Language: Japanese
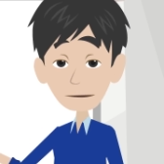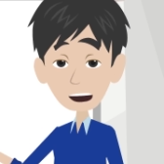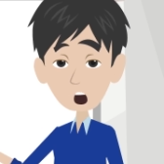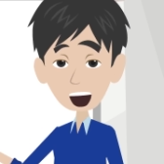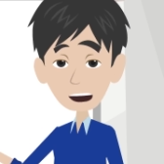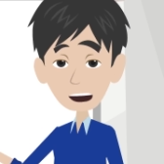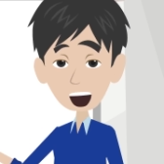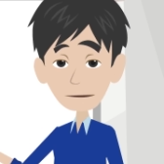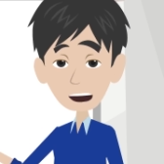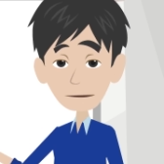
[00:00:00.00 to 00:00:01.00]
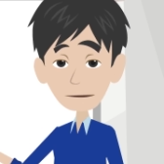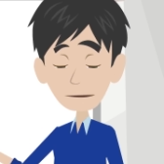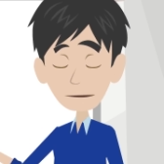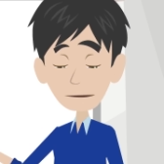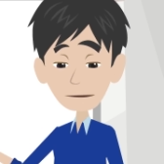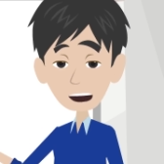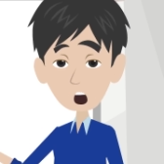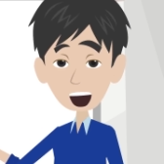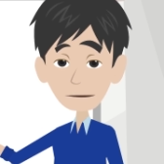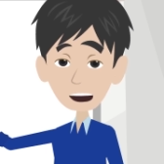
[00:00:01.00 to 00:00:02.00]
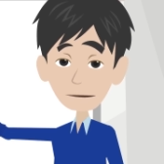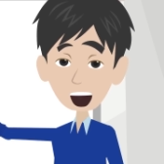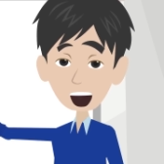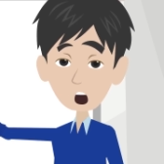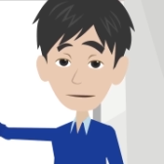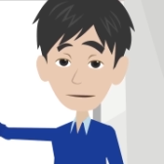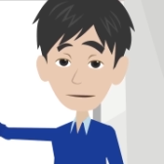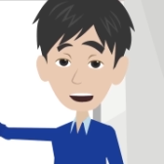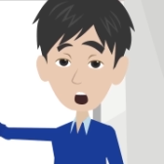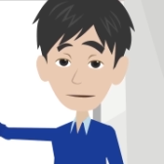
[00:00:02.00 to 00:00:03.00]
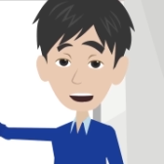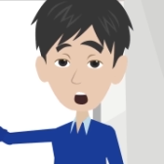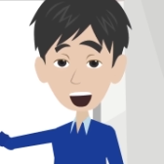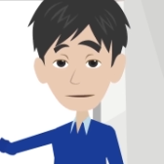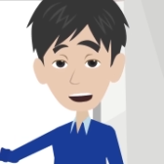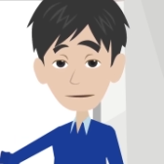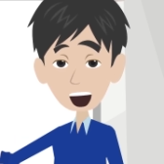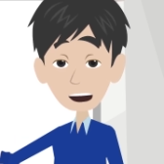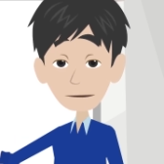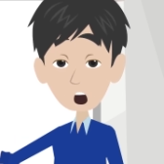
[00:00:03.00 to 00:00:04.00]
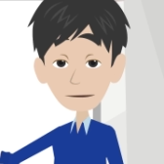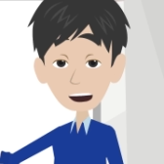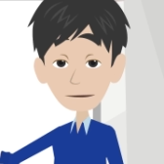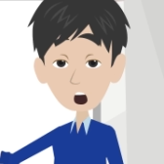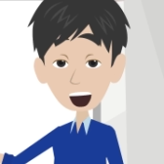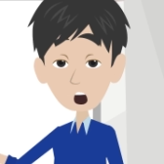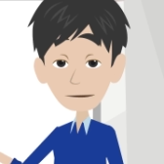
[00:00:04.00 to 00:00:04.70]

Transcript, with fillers: 受験に向けてがっつり勉強する時期だっていうふうによく言われるよね。